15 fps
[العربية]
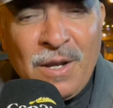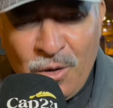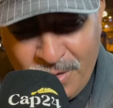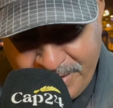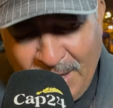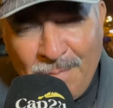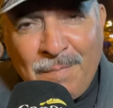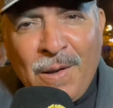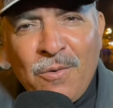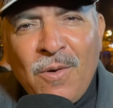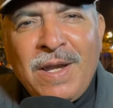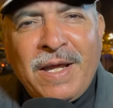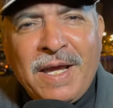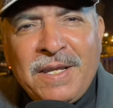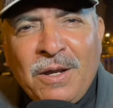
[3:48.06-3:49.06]
الطبال هو اللي
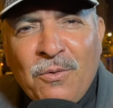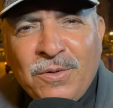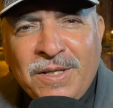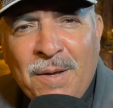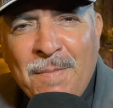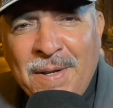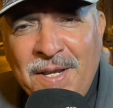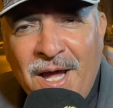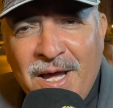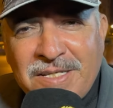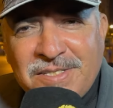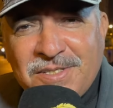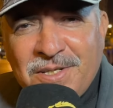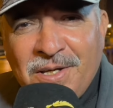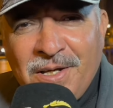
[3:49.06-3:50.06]
كينورنا من النعاس
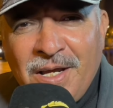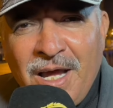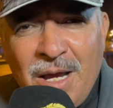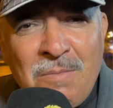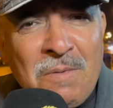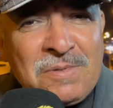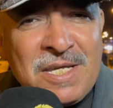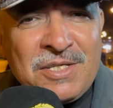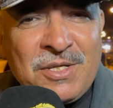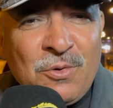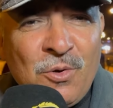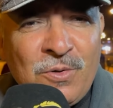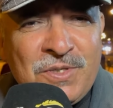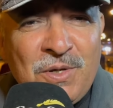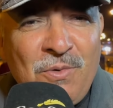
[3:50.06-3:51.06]
اما باش يجيو
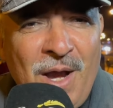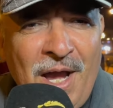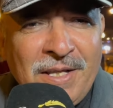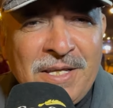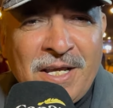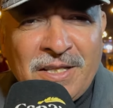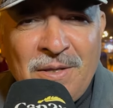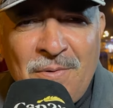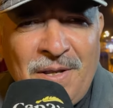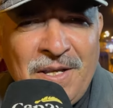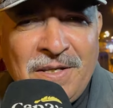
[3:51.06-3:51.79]
شي واحد يكذب علينا